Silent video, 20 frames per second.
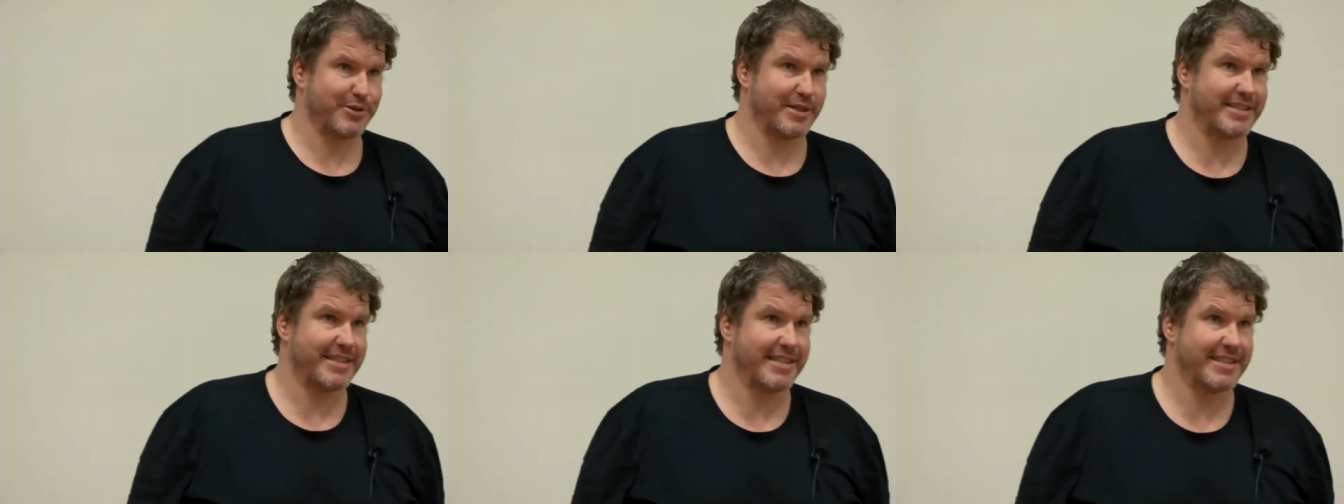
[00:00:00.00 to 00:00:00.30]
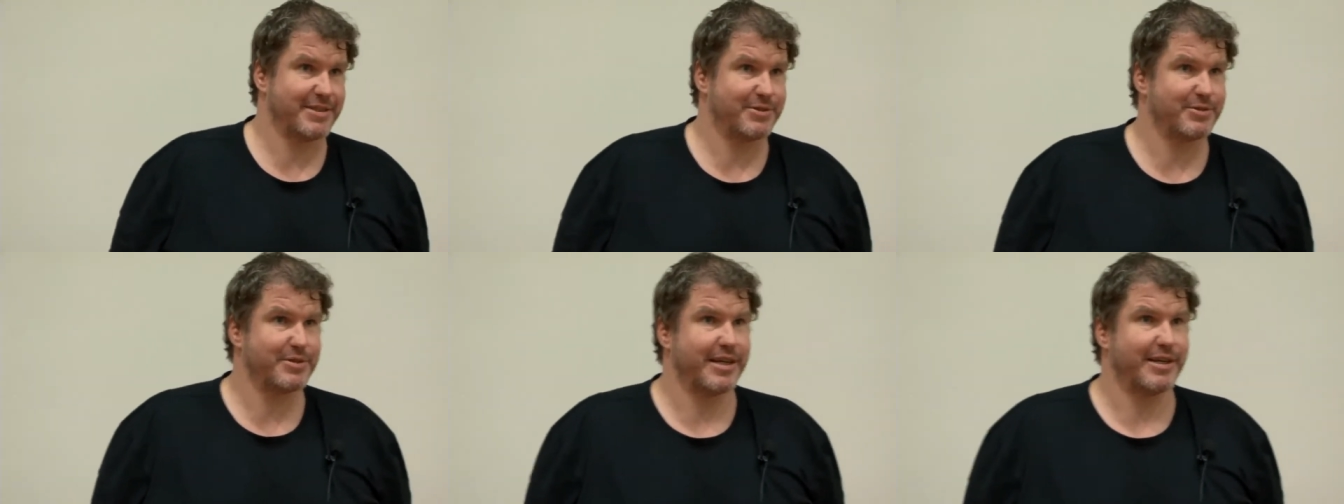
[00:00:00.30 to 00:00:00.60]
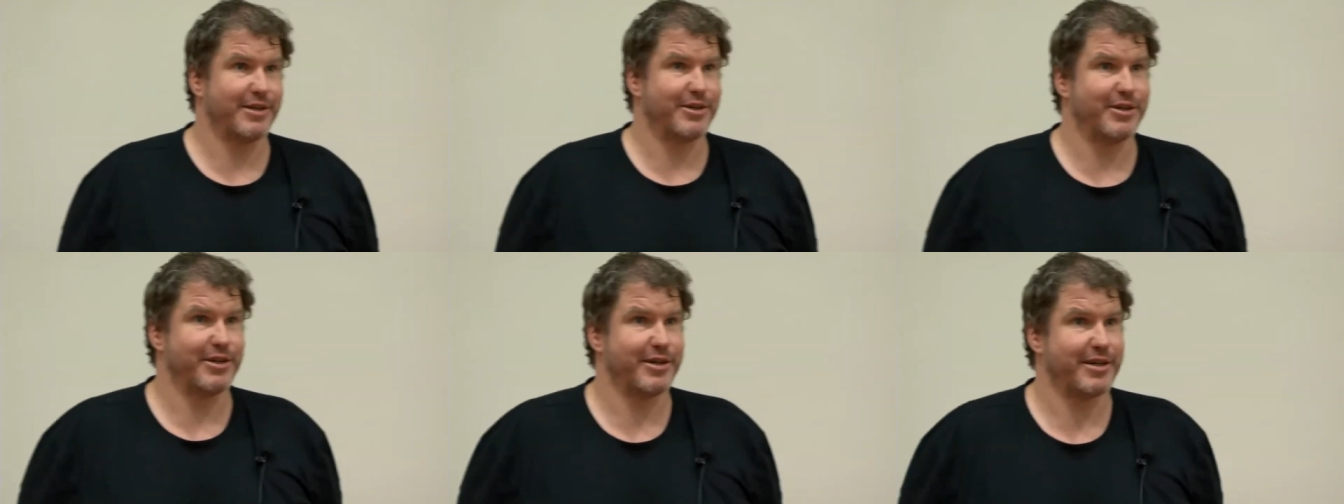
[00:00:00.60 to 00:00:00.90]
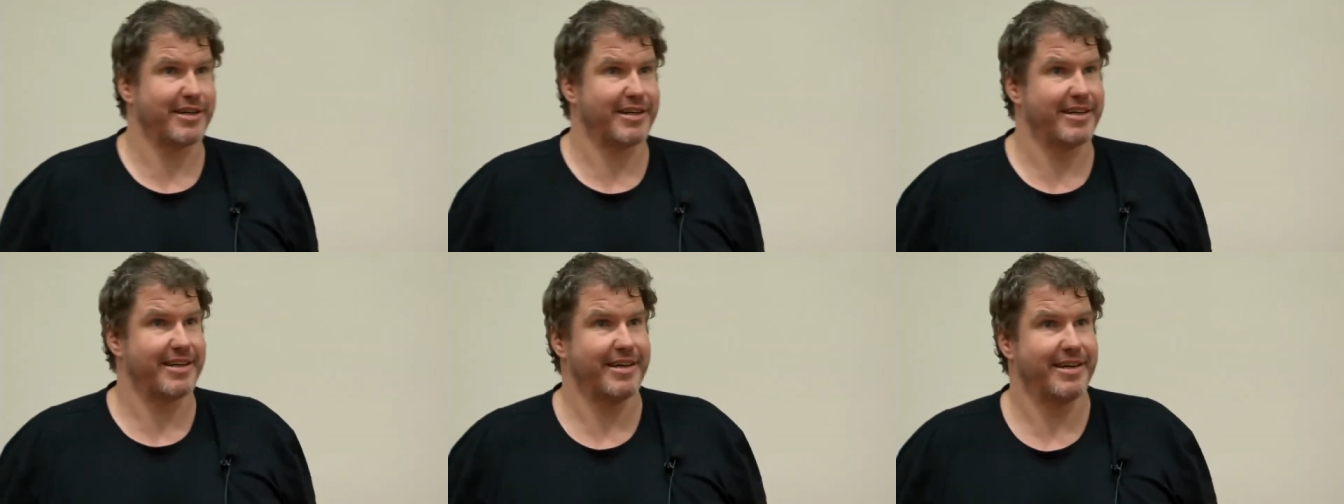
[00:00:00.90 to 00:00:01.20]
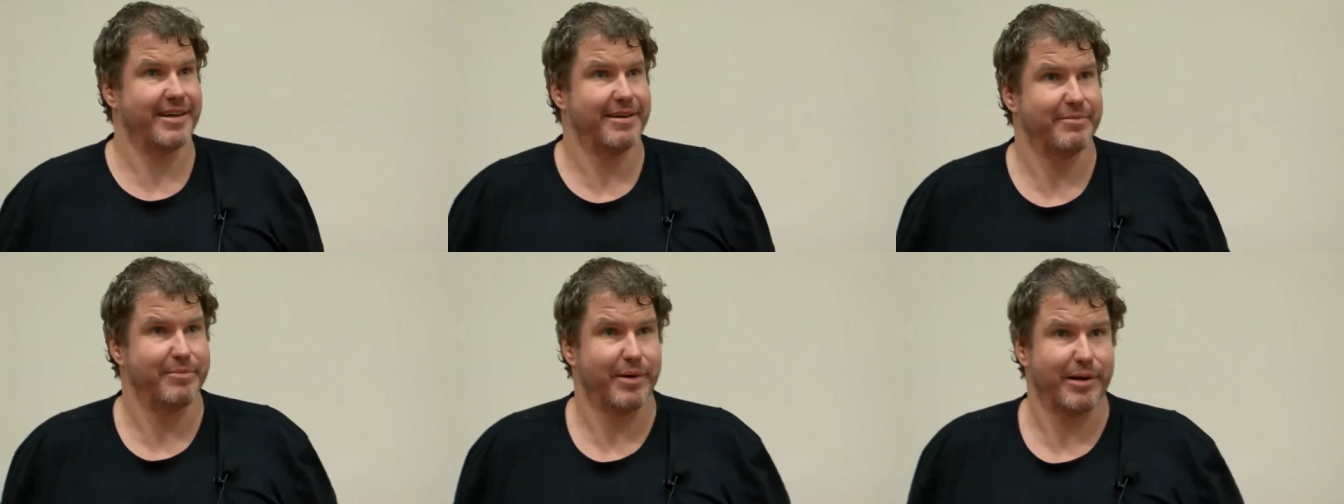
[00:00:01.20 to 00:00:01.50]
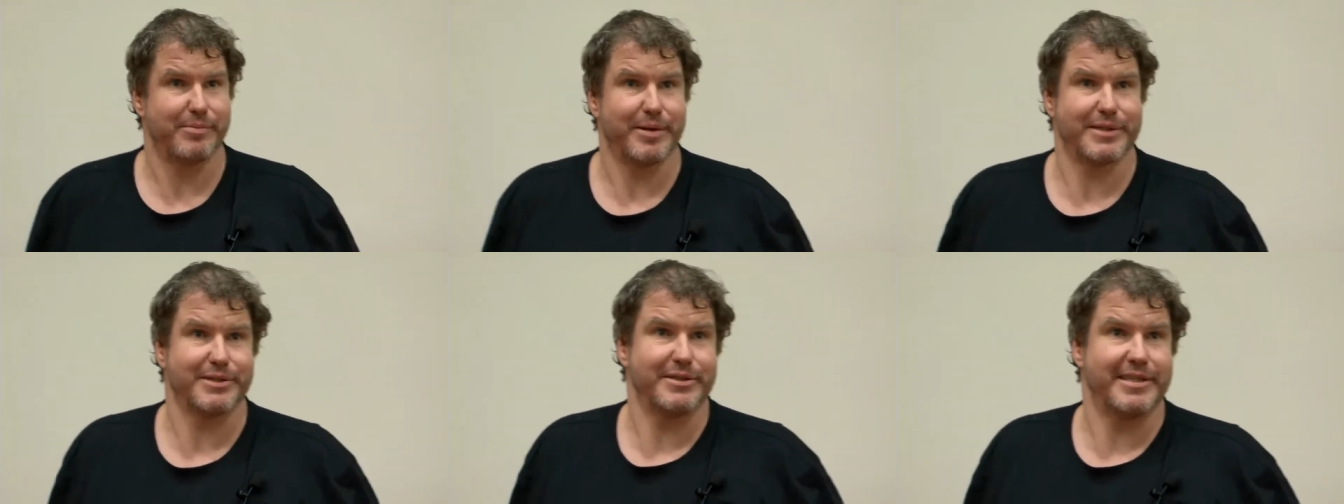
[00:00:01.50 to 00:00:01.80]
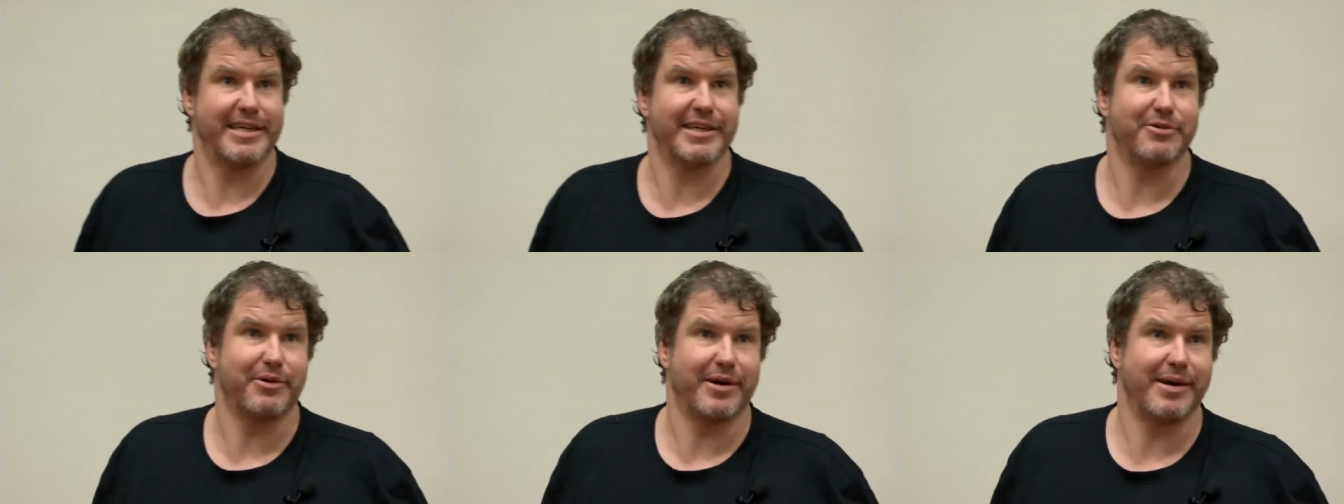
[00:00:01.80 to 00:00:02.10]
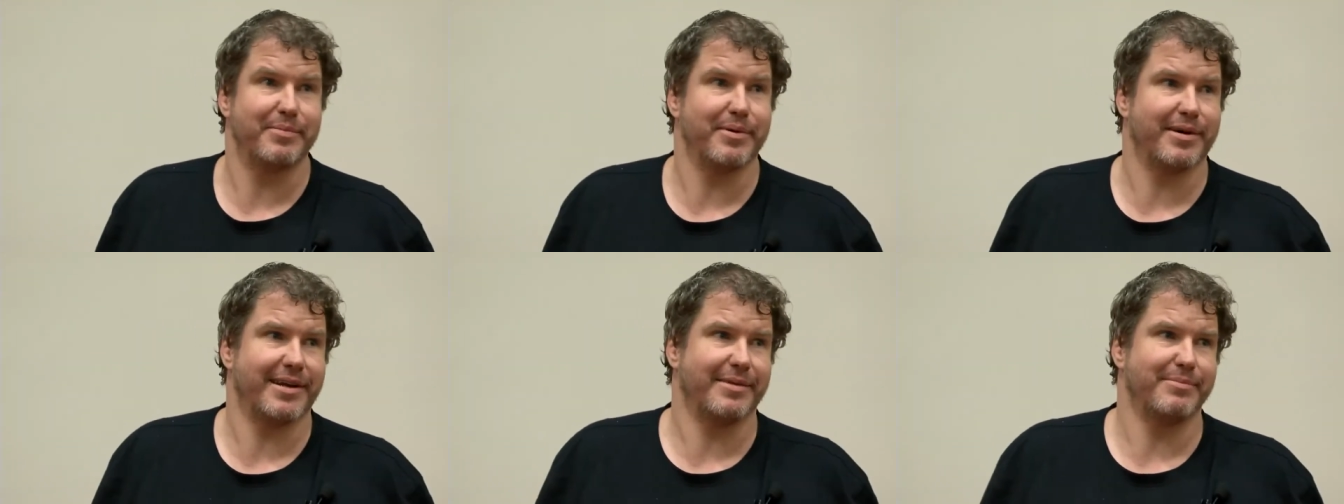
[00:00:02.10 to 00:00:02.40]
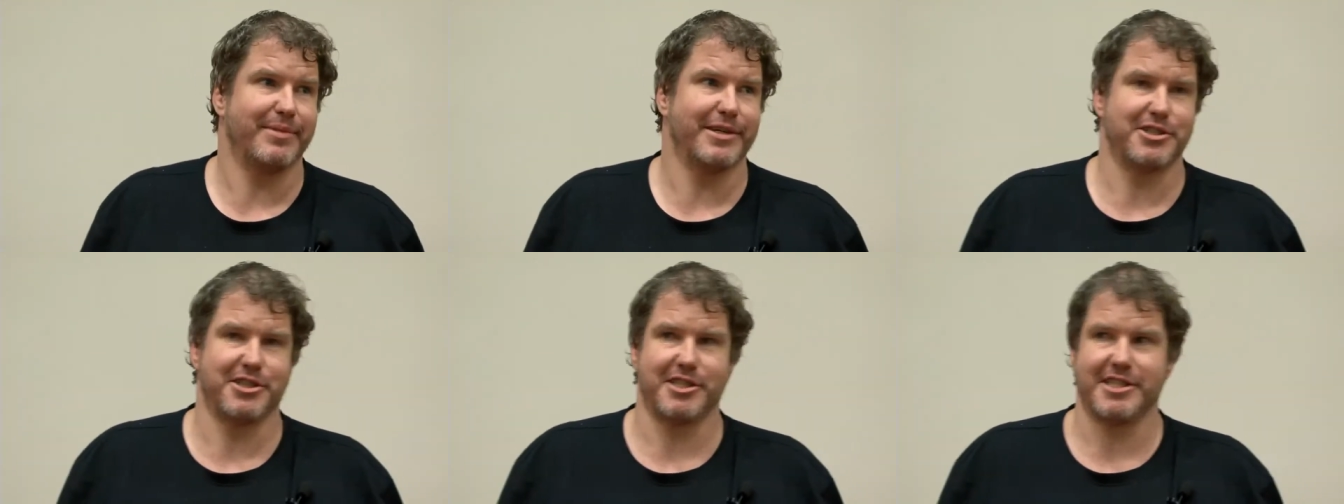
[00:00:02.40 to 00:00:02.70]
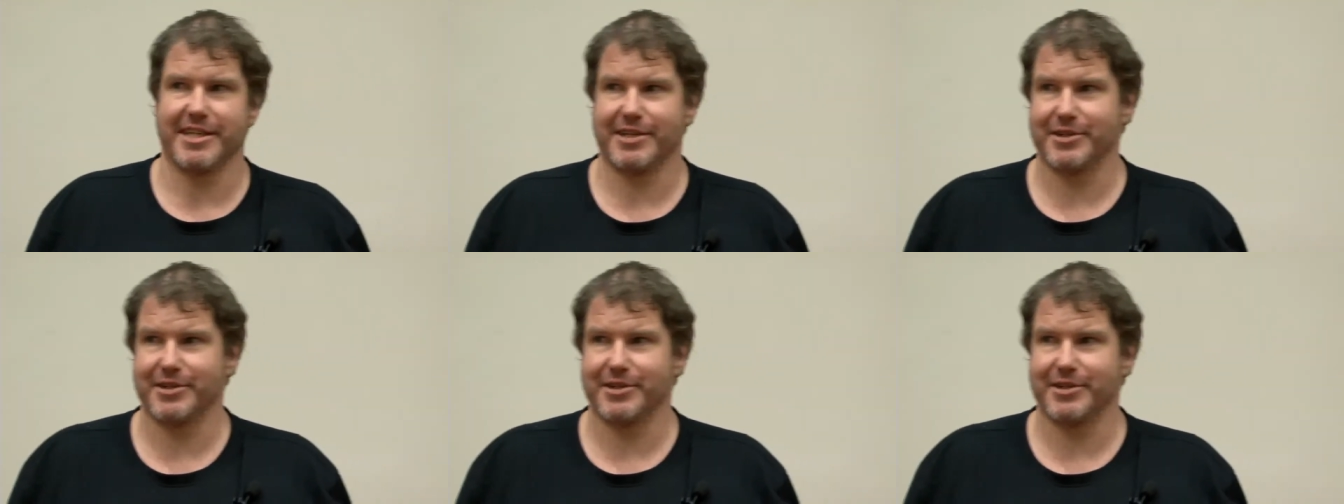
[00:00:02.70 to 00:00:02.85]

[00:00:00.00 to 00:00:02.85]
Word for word: les tests tout à l'heure par une personne qui ne croyait pas à la magie.